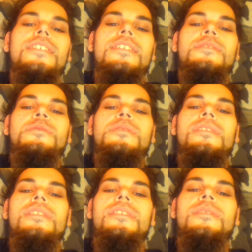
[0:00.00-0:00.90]
dann habe ich
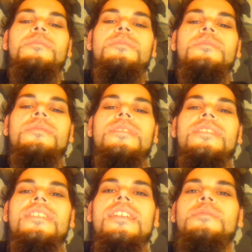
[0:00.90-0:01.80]
danach aber trotzdem auch schon
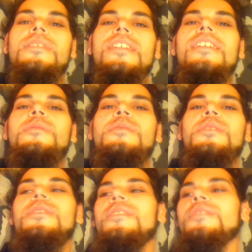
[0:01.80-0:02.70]
keine Lust mehr,
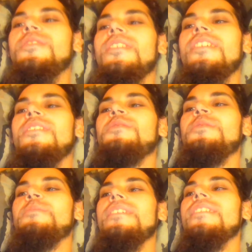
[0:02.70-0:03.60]
die ganze Zeit
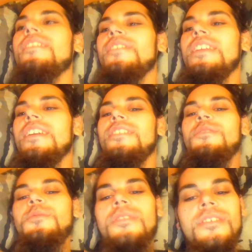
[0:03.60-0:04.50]
durchhalten musste.
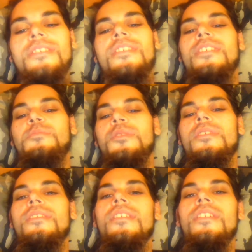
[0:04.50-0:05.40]
Deswegen werde ich so machen, dass
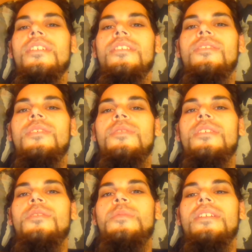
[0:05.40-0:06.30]
ich dann doch ab, ab
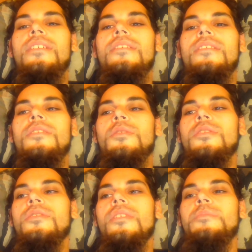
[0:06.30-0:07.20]
mittags, nachmittags
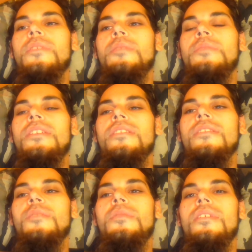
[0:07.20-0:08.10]

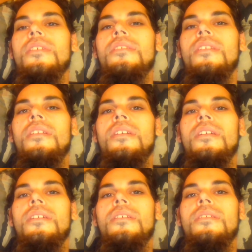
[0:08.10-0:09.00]
ähm, genügend Saft
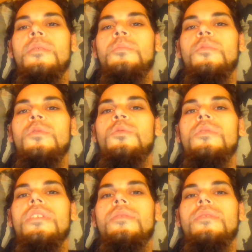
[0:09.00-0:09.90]
trinke und dann abends halt
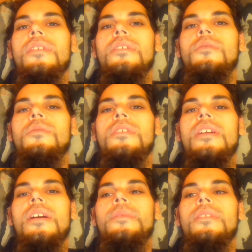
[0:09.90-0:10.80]
nochmal, dass
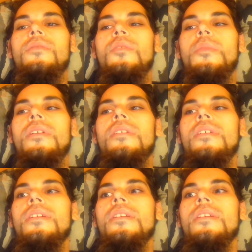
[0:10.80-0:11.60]
das ja